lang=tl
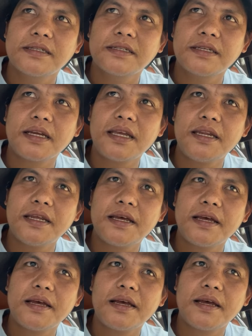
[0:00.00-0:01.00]
sa kina
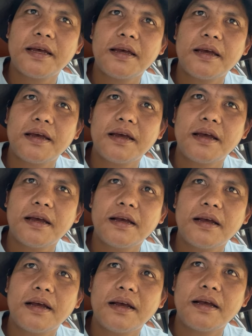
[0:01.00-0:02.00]

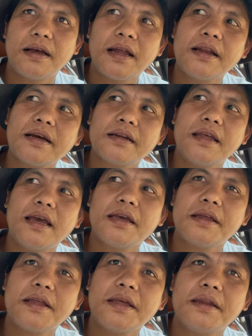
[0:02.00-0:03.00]
anak ni
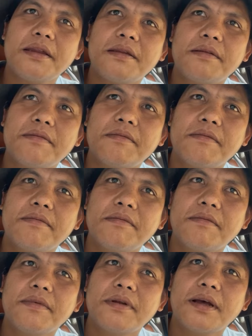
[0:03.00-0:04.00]
Irene
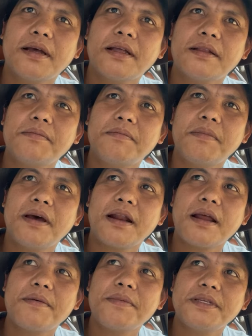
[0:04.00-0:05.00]
at
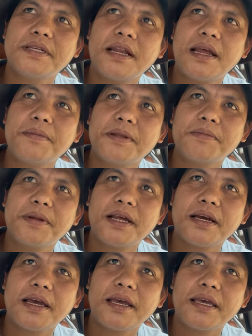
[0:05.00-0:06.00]
maraming salamat pala
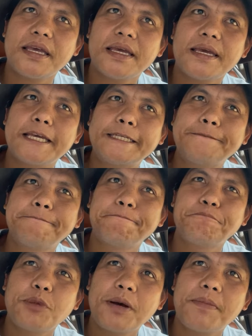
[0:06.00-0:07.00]
kay
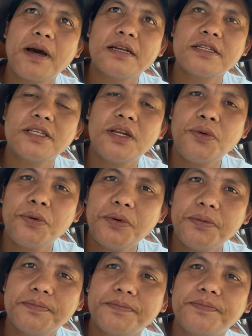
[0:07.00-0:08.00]
Ma'am Arcelo
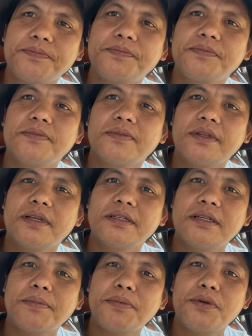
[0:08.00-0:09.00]

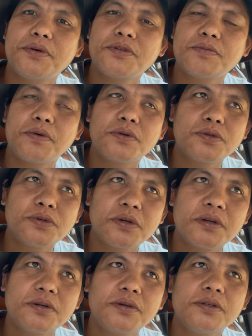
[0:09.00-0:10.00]
siya po yung sponsor
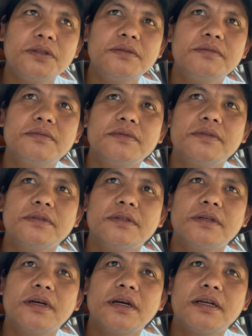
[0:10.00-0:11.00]
noon
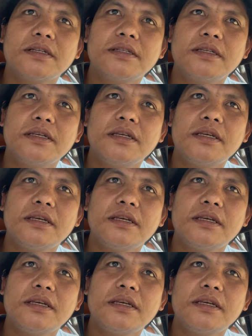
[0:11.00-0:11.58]
at si